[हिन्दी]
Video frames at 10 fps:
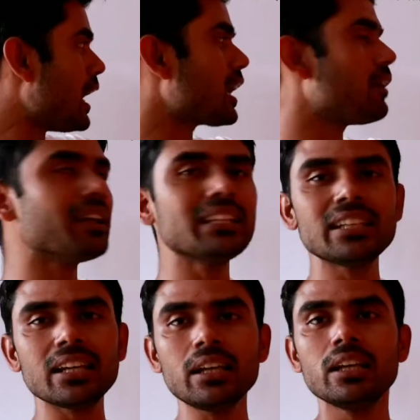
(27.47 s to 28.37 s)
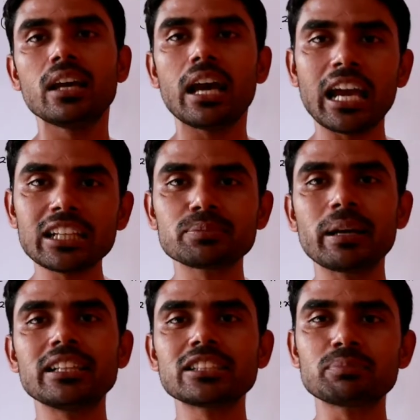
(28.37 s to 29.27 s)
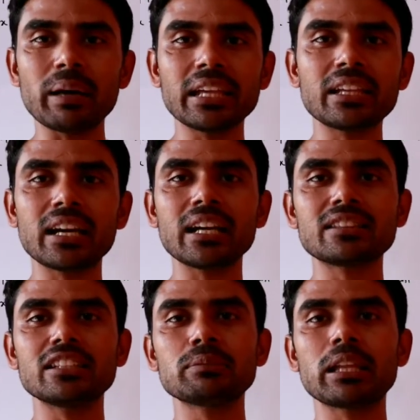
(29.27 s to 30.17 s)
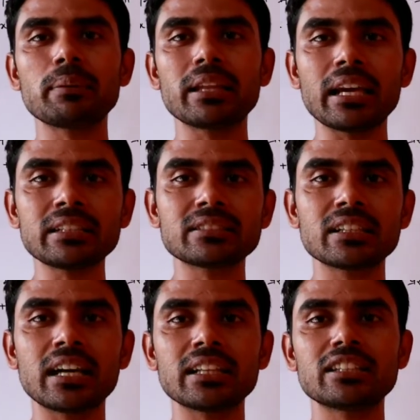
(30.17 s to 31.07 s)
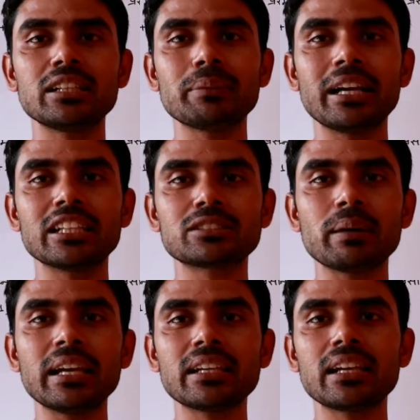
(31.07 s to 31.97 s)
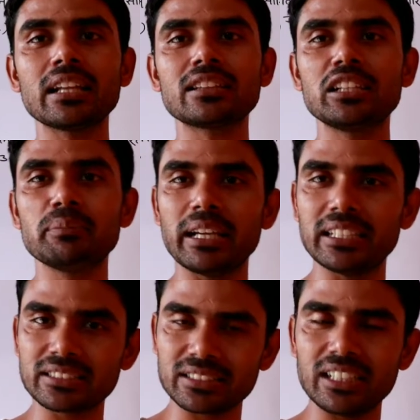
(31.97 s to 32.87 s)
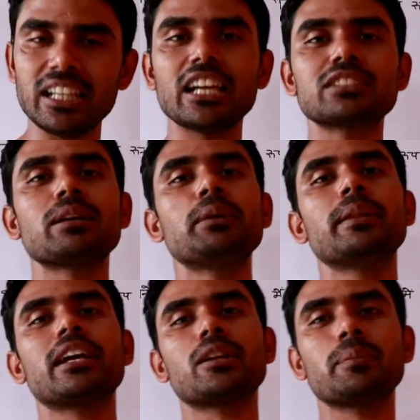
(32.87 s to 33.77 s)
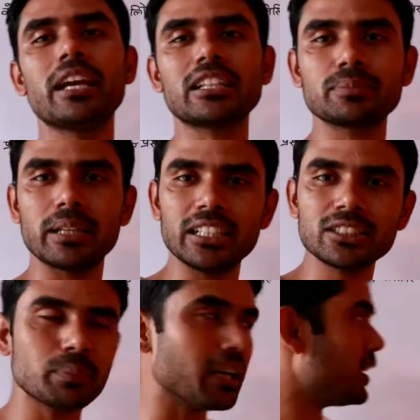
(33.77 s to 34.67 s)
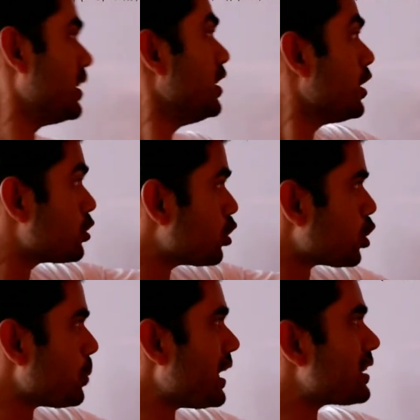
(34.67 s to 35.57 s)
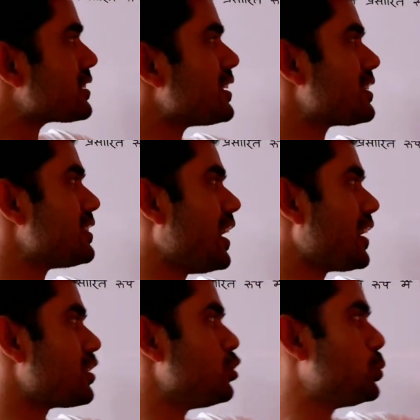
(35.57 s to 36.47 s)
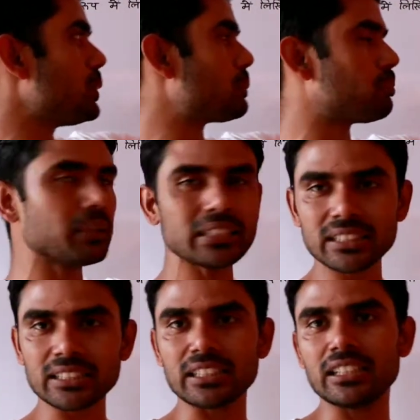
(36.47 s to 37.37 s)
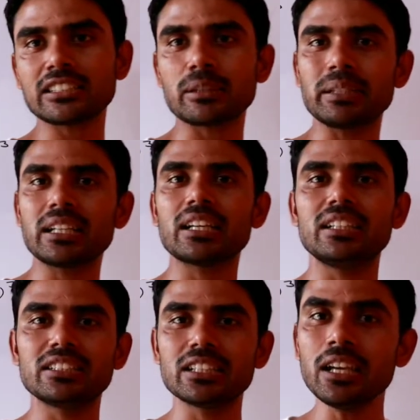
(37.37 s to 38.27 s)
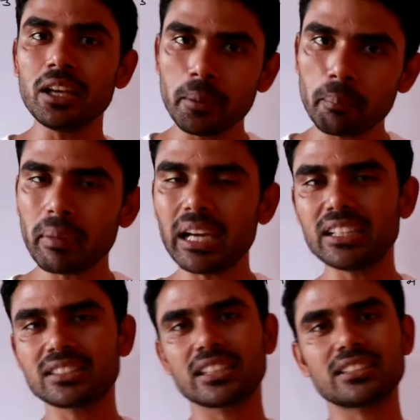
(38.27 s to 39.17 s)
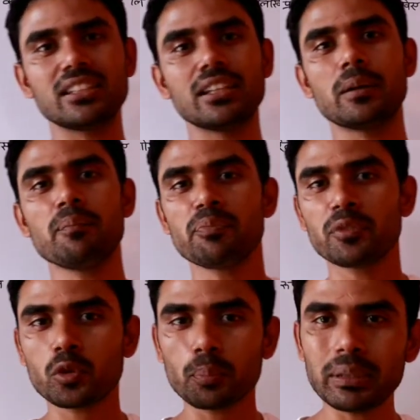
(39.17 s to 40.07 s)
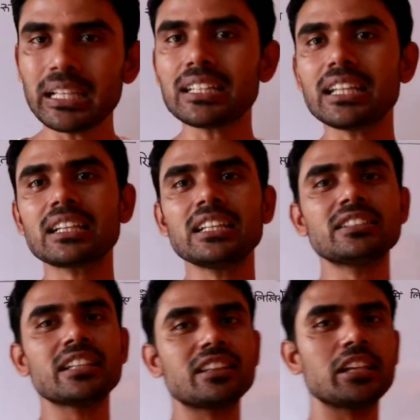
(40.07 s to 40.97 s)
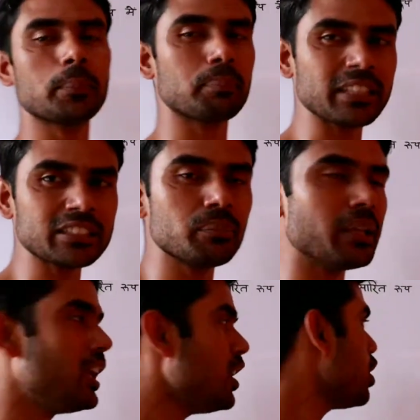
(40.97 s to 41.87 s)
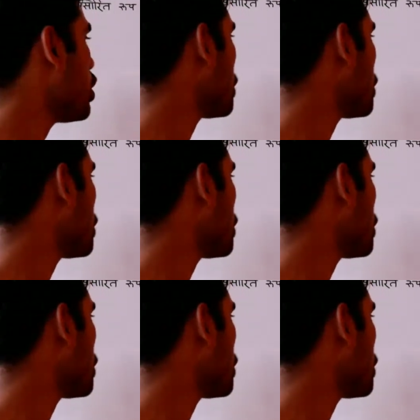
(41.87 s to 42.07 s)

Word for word: आगे वाली है x माइनस बाई की घात तीन बराबर एक्स की घात तीन माइनस बाई की घात तीन माइनस थ्री एक्स बाई ब्रैकेट में x माइनस बाई दोनों में अंतर इतना है कि ऊपर प्लस का चिन्ह है सभी जगह नीचे माइनस का चिन्ह है तो बिना देर किए चलते हैं प्रश्न में